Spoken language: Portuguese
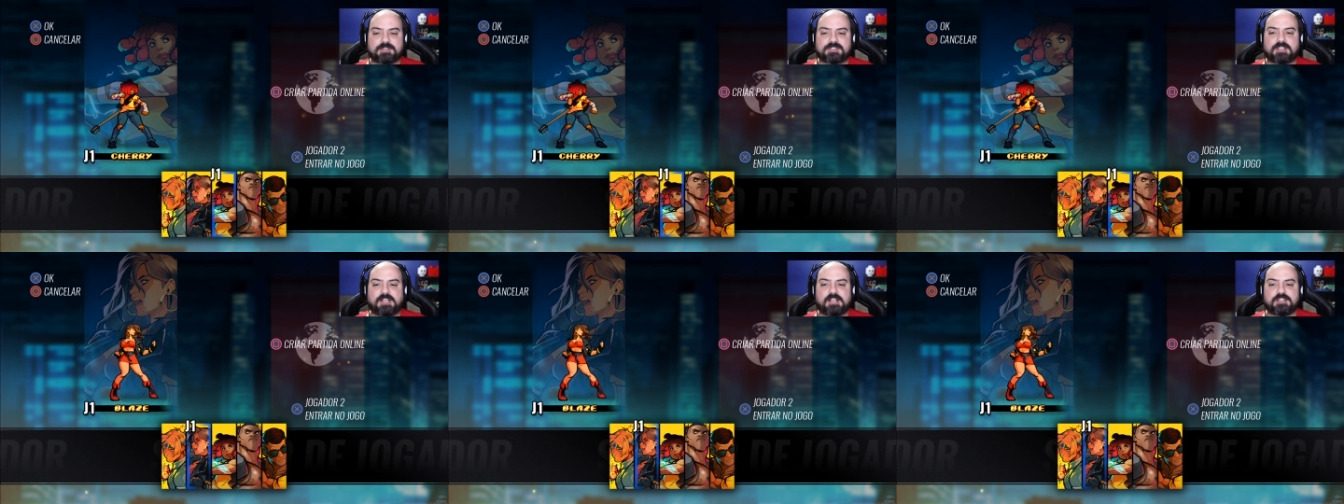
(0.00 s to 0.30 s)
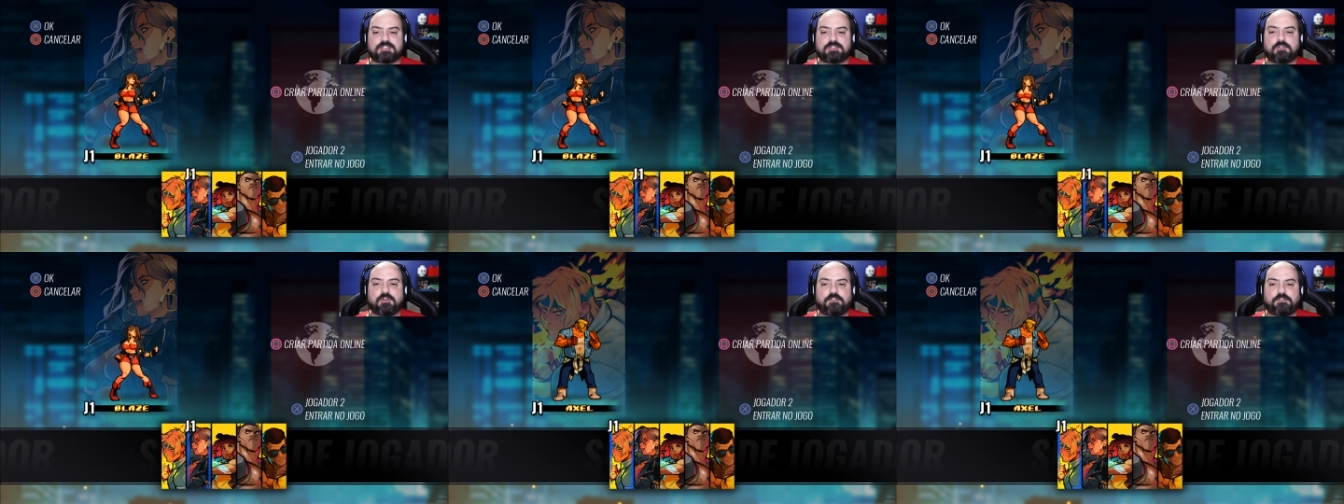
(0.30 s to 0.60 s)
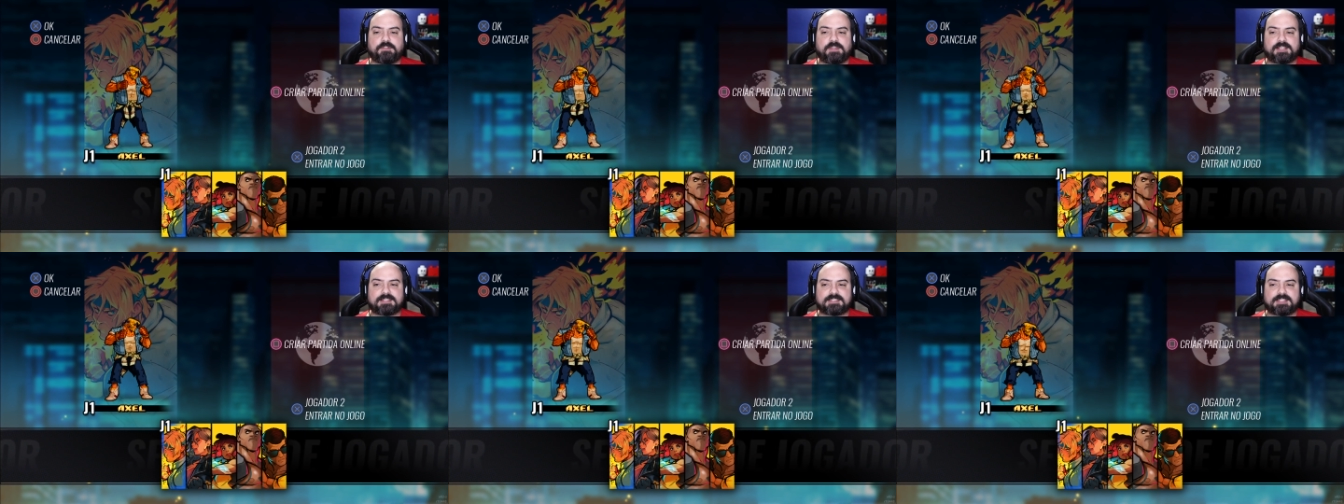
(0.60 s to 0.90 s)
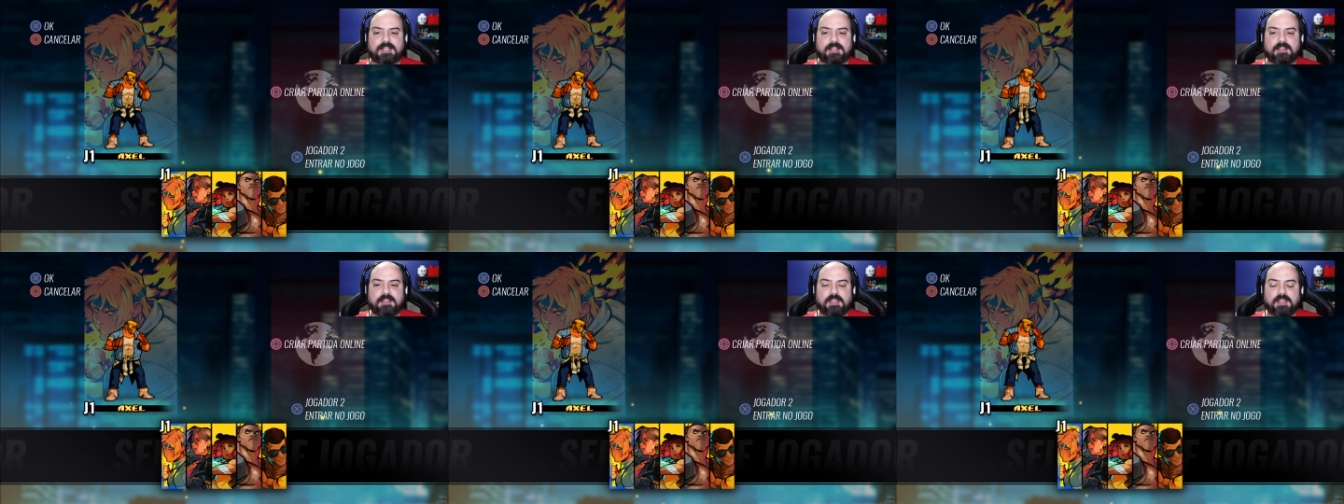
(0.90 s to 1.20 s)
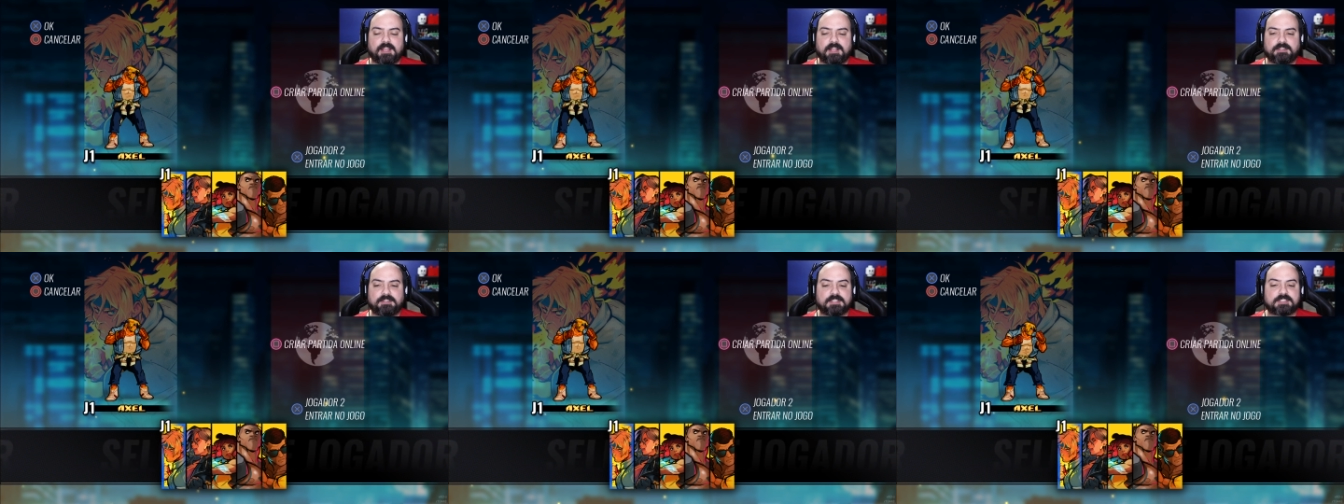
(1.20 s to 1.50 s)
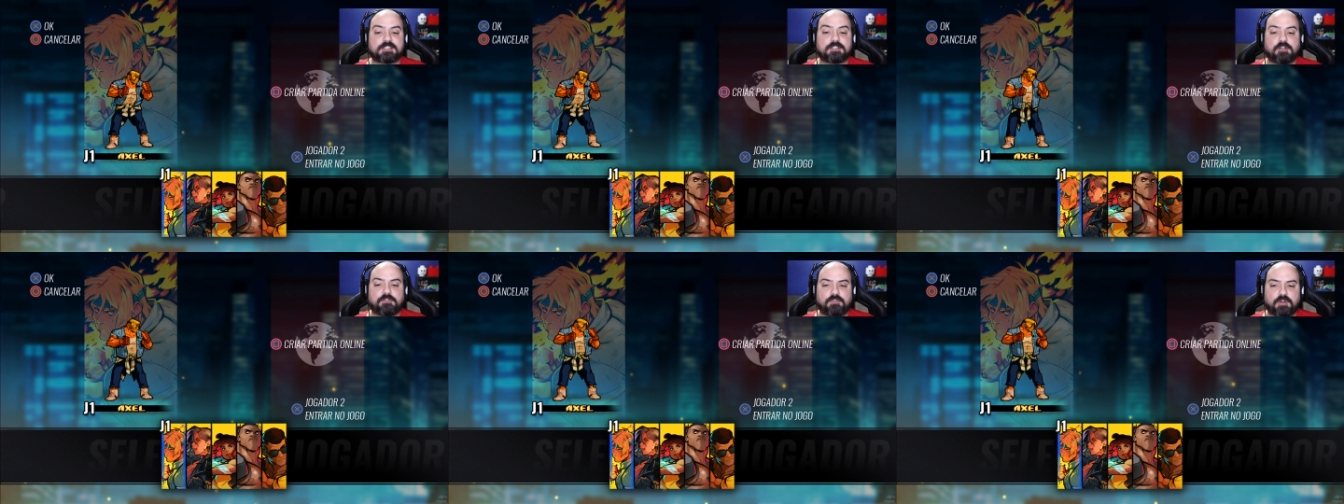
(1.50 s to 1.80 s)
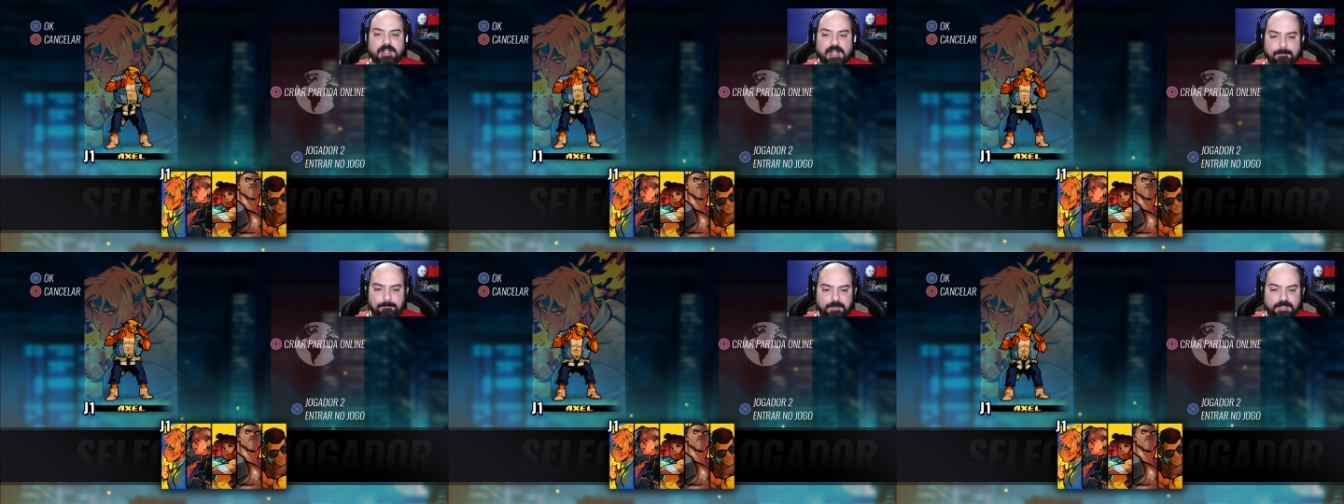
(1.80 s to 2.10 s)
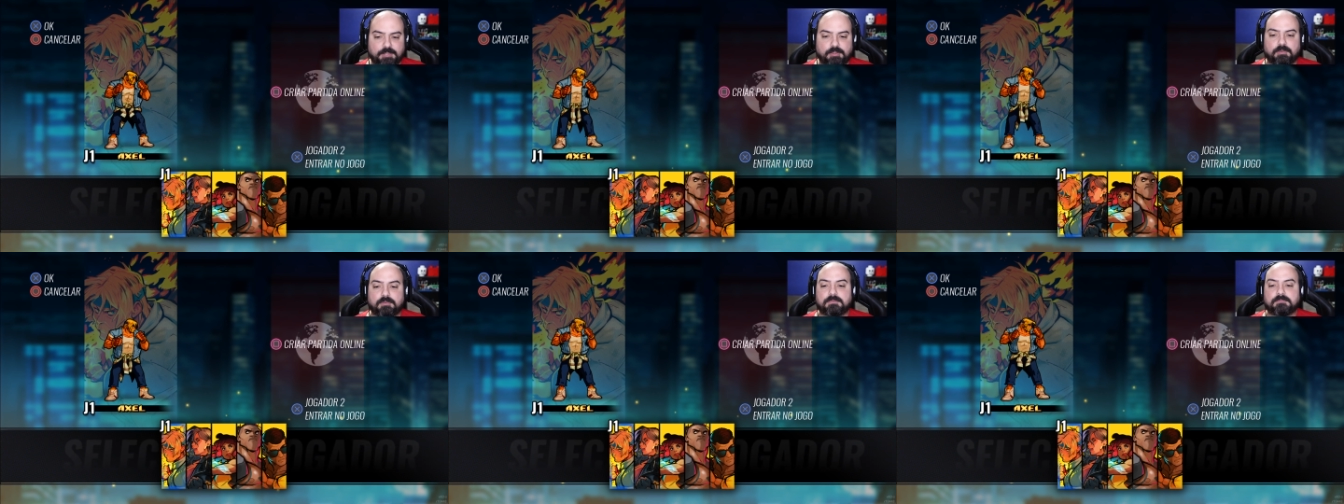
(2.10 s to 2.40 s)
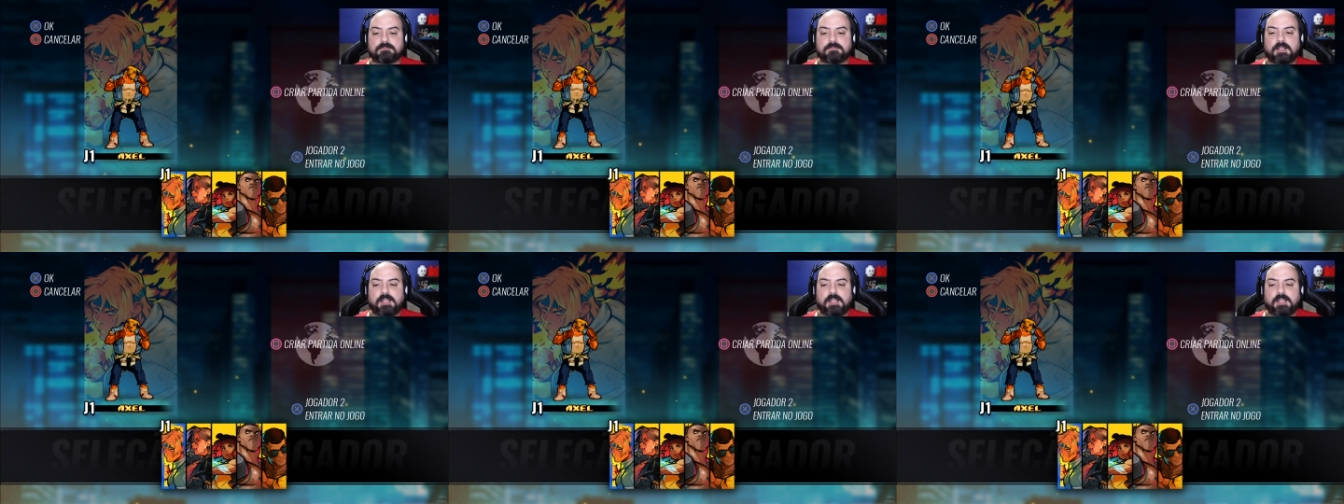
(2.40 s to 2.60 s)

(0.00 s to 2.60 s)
um personagem novo dessa, desse novo capítulo.